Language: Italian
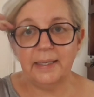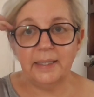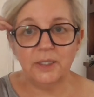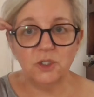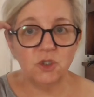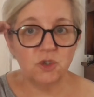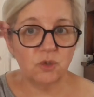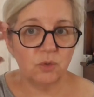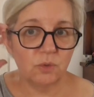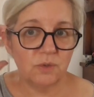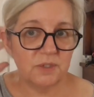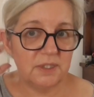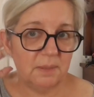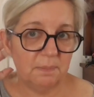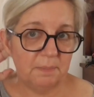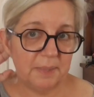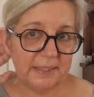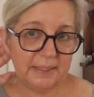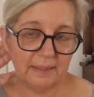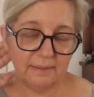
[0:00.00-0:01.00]
e ci sono
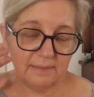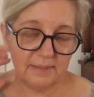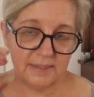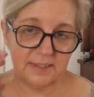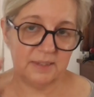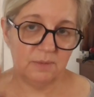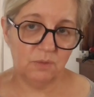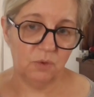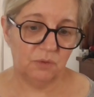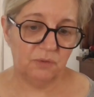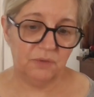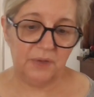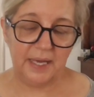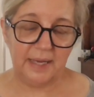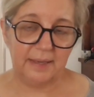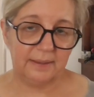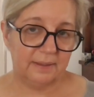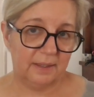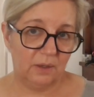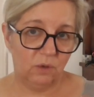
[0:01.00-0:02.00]
sempre tantissime
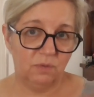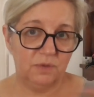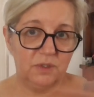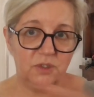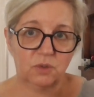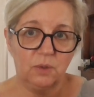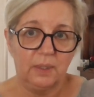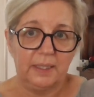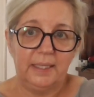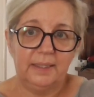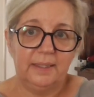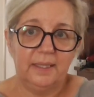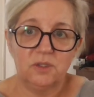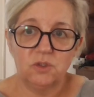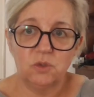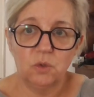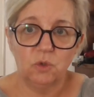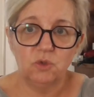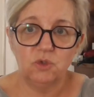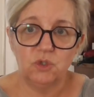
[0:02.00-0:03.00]
offerte. Ho visto anche
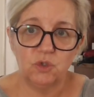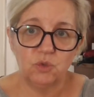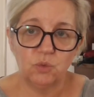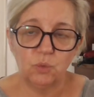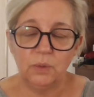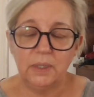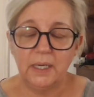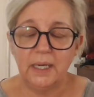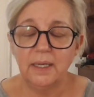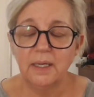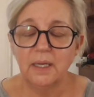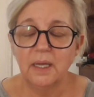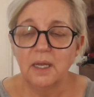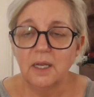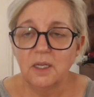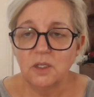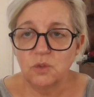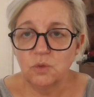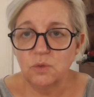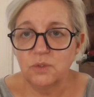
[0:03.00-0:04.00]
adesso oggi sul,
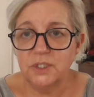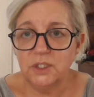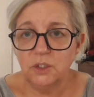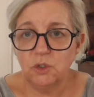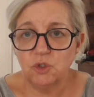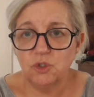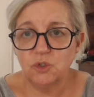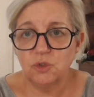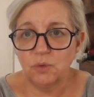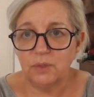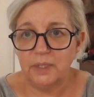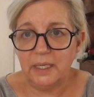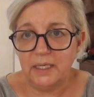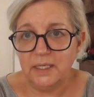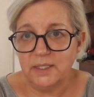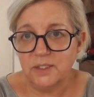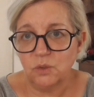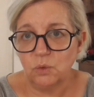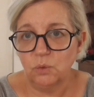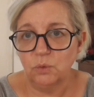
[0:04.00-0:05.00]
sul sito ci sono
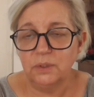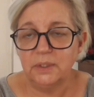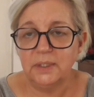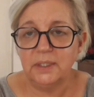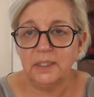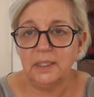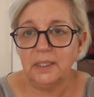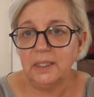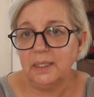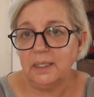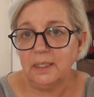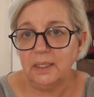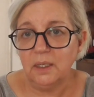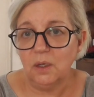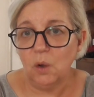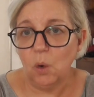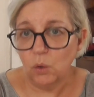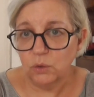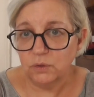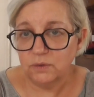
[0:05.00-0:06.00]
degli
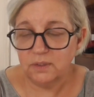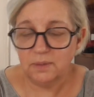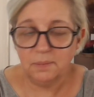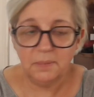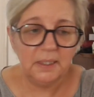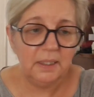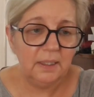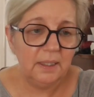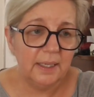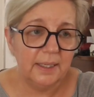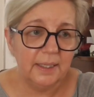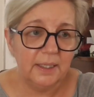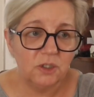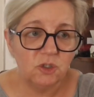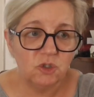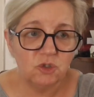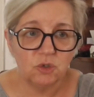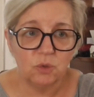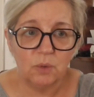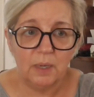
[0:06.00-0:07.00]
sconti ottimi e
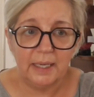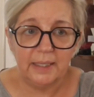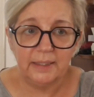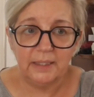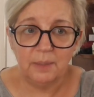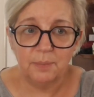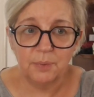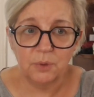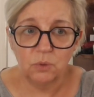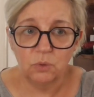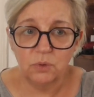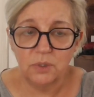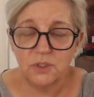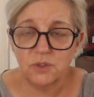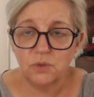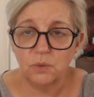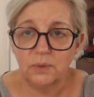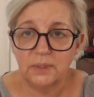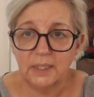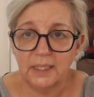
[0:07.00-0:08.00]
ci sono anche dei prodotti
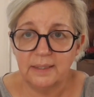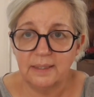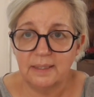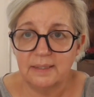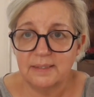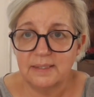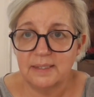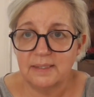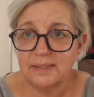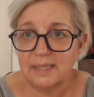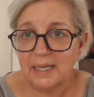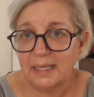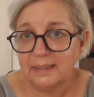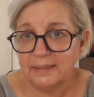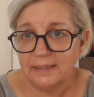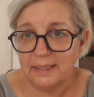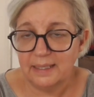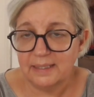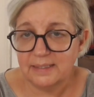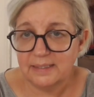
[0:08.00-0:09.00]
scontati al
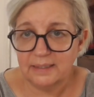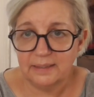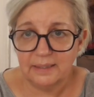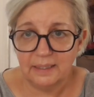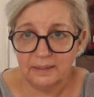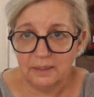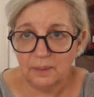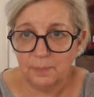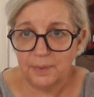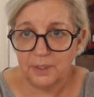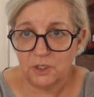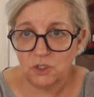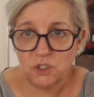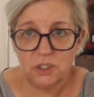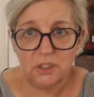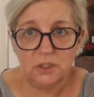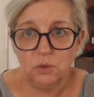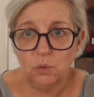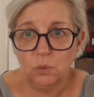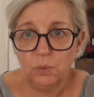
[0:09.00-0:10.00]
60 e al
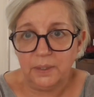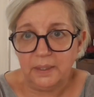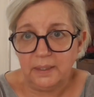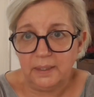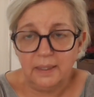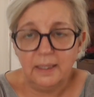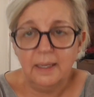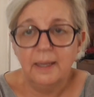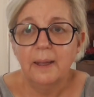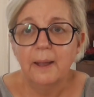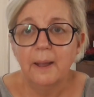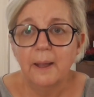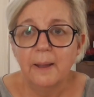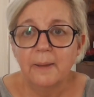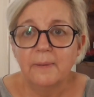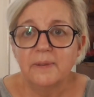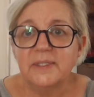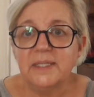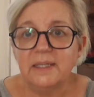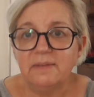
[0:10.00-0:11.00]
70%, quindi
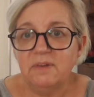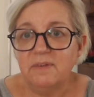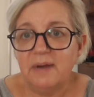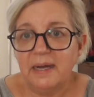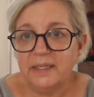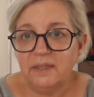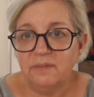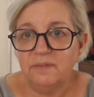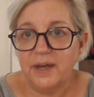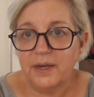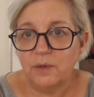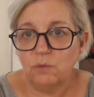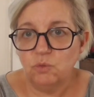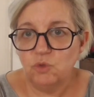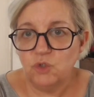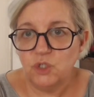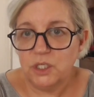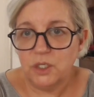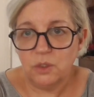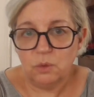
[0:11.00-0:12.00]
se vi va di fare
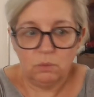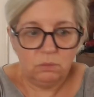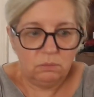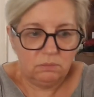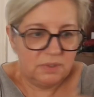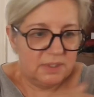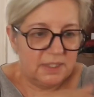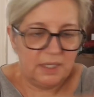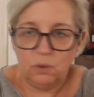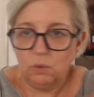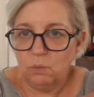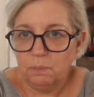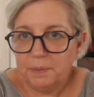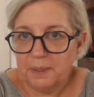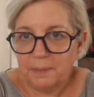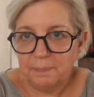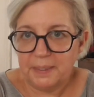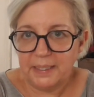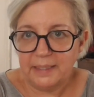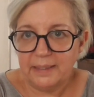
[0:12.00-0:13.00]
un giro, se non
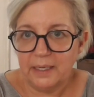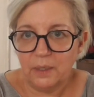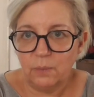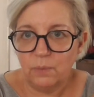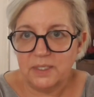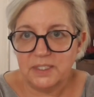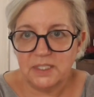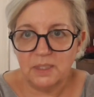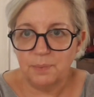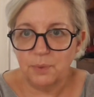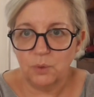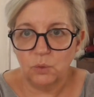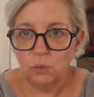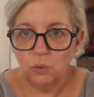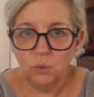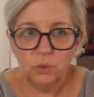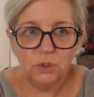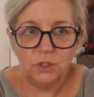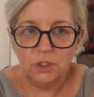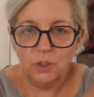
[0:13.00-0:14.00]
per prendere questi
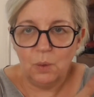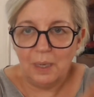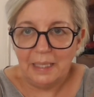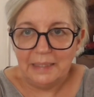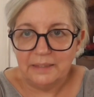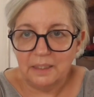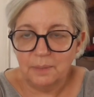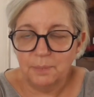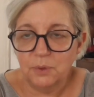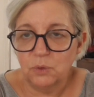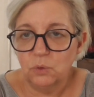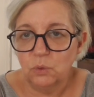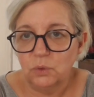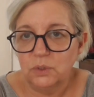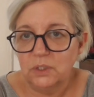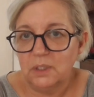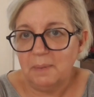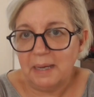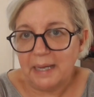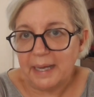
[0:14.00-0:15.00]
prodotti o altri
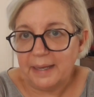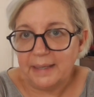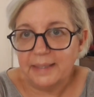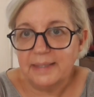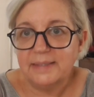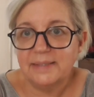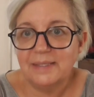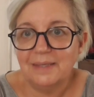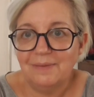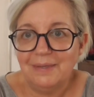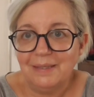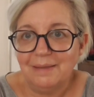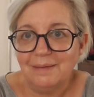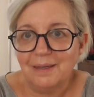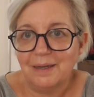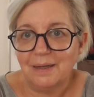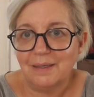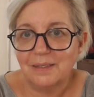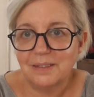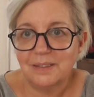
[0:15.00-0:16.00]
prodotti, magari se vi
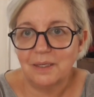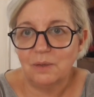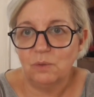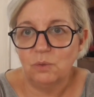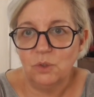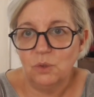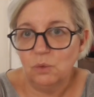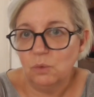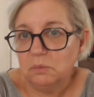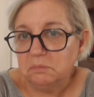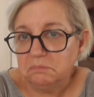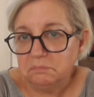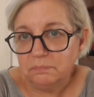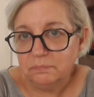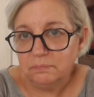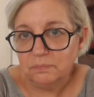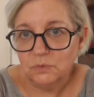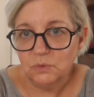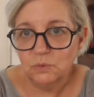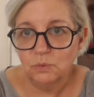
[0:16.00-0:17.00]
interessano io
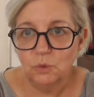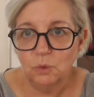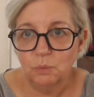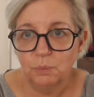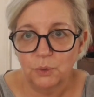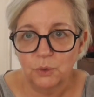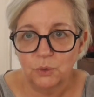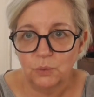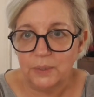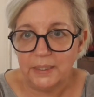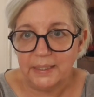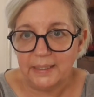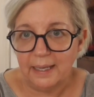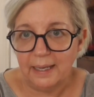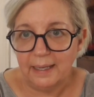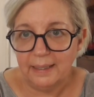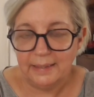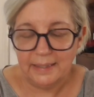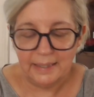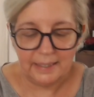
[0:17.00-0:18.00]
mm,
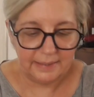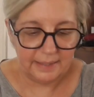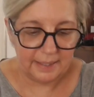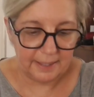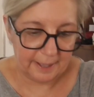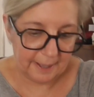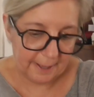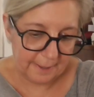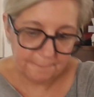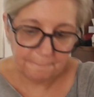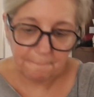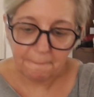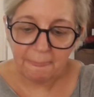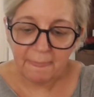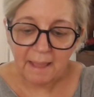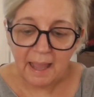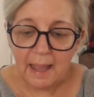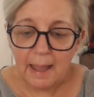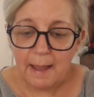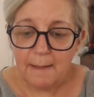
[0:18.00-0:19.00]
un'opportunità gliela darei.
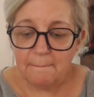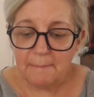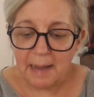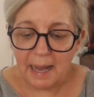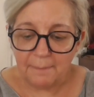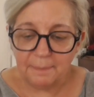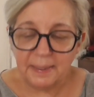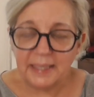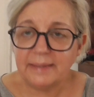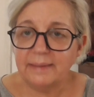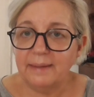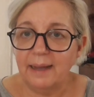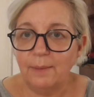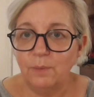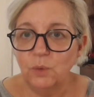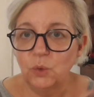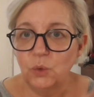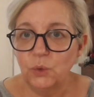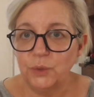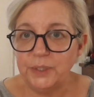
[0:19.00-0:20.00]
Ma
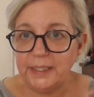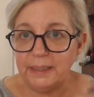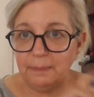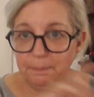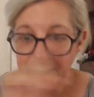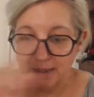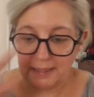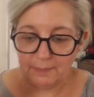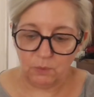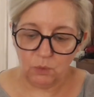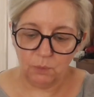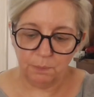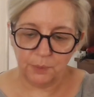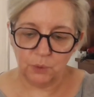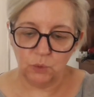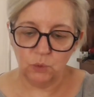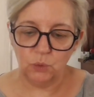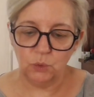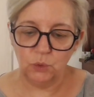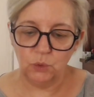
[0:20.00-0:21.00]
partiamo con il primo
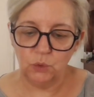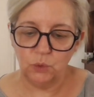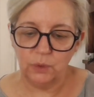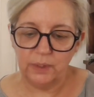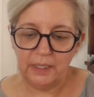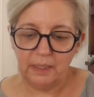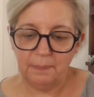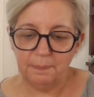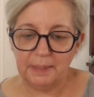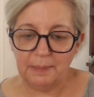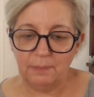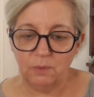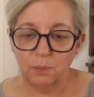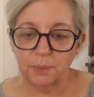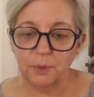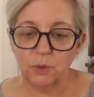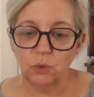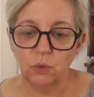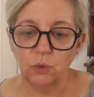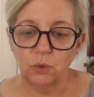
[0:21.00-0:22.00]
prodotto. Il primo
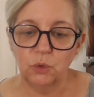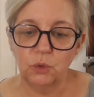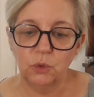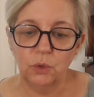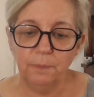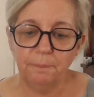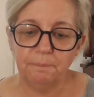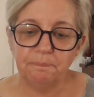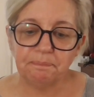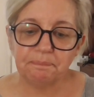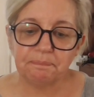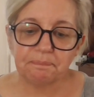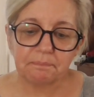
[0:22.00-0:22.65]
prodotto